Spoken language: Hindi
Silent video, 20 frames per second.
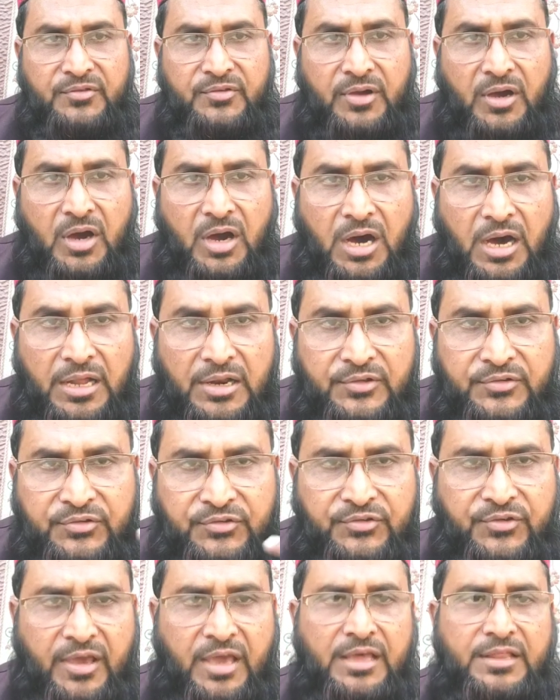चम्मच
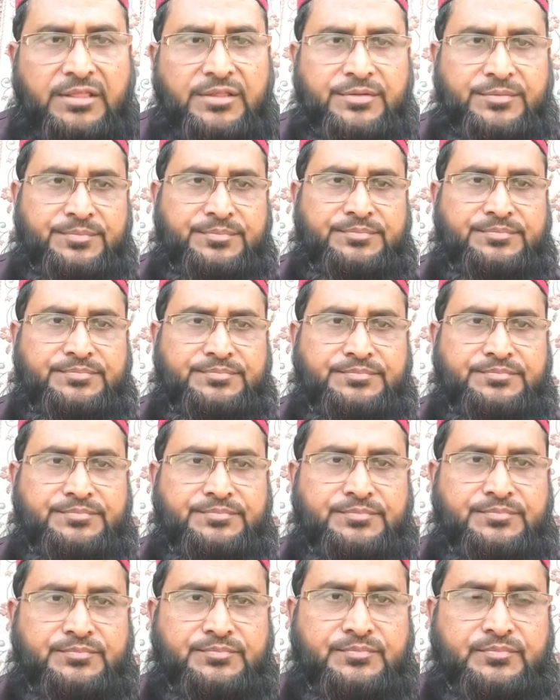खालिश शहद
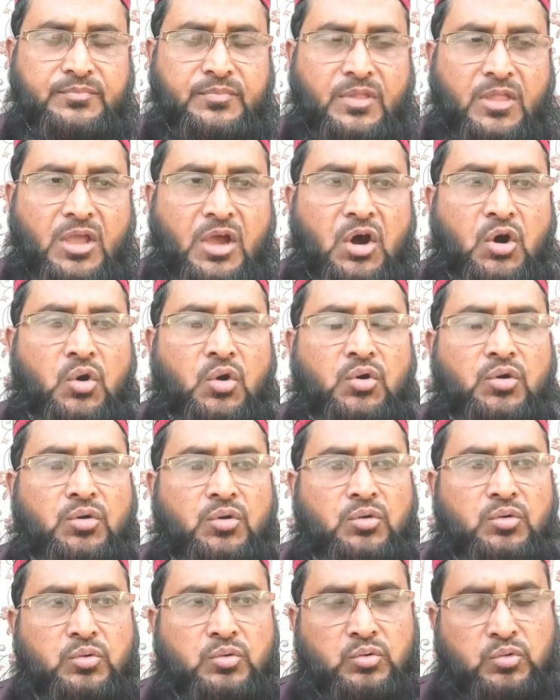
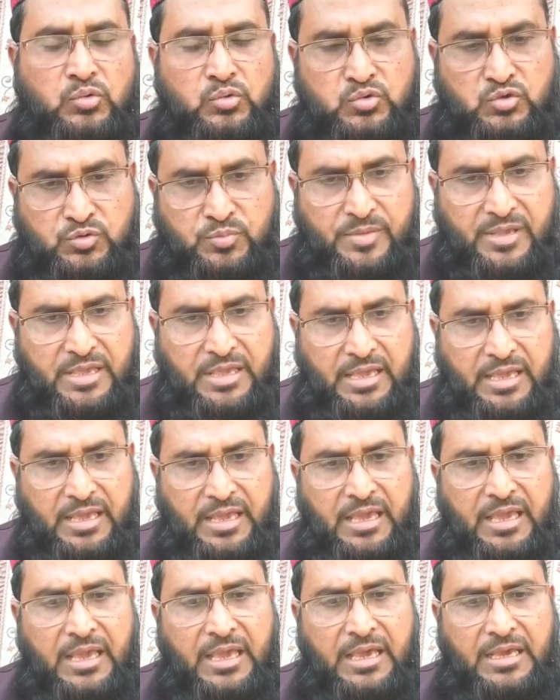और उसमें
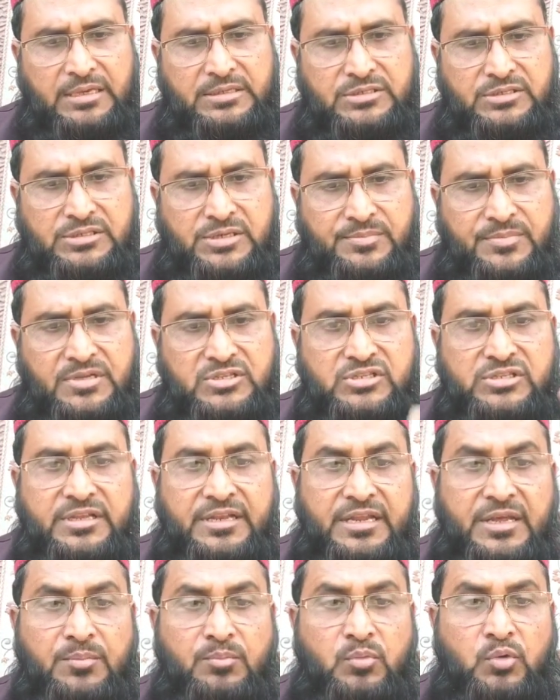एक चम्मच
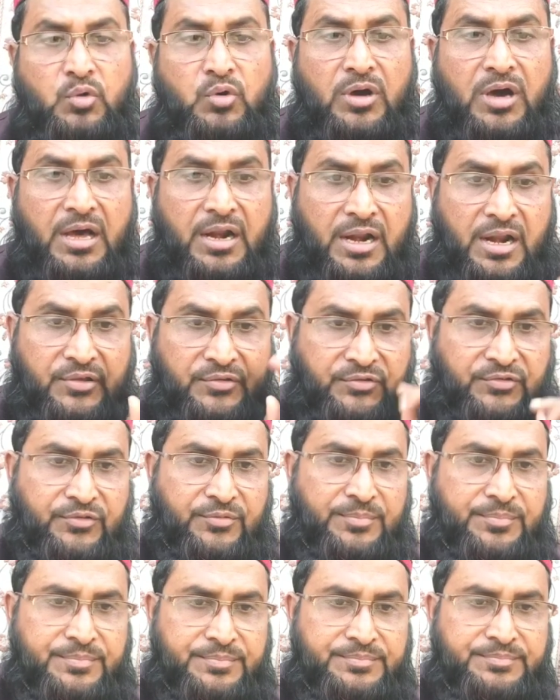नींबू का रस
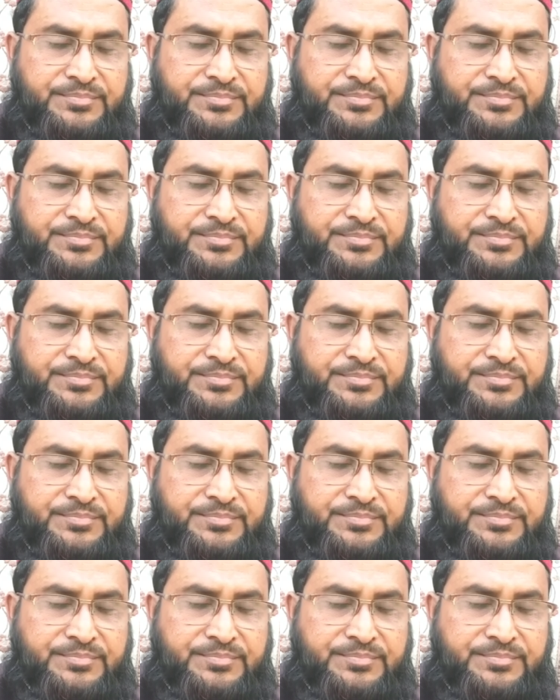